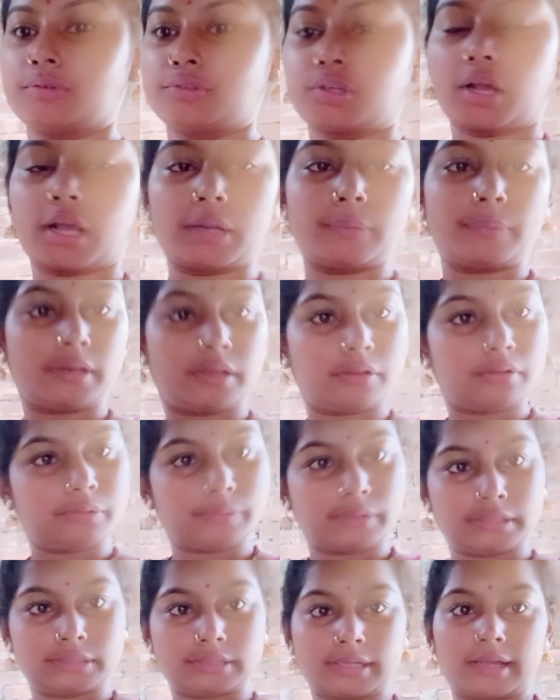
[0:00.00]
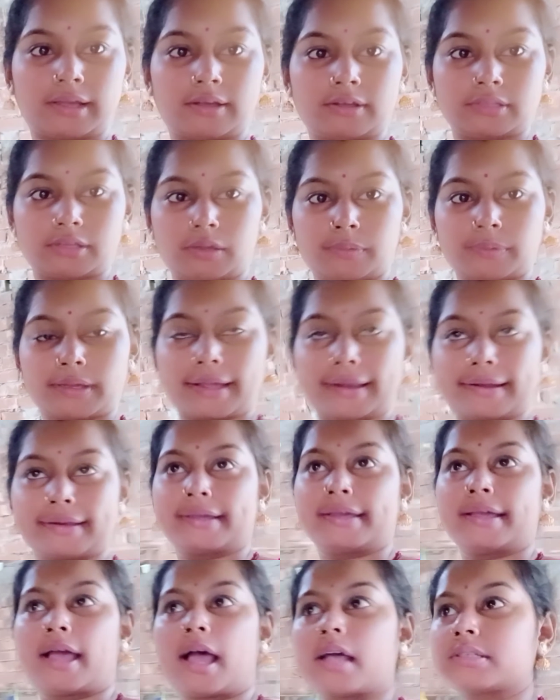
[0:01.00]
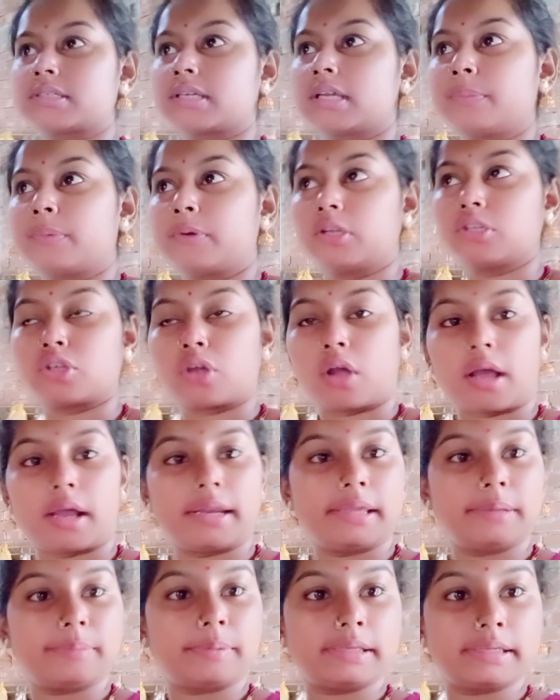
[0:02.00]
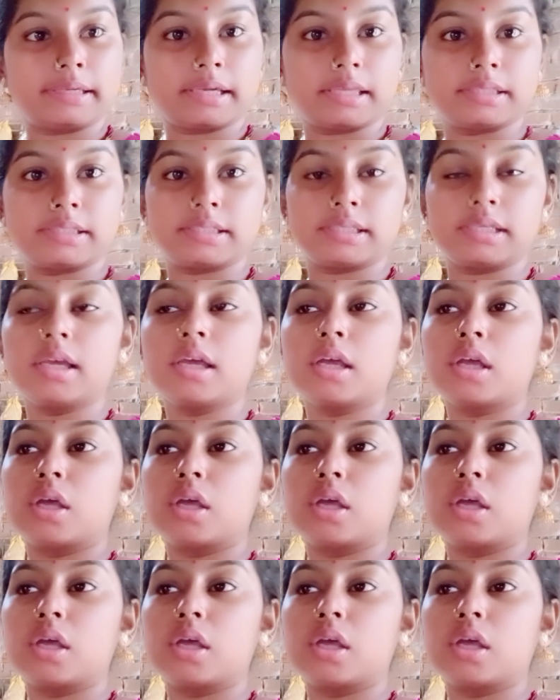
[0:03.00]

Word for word: সকালবেলা ওই বাড়িতে খাওয়া দাওয়া হবে কালকে আসার পরে সকালে এই বাড়ি খেয়েছি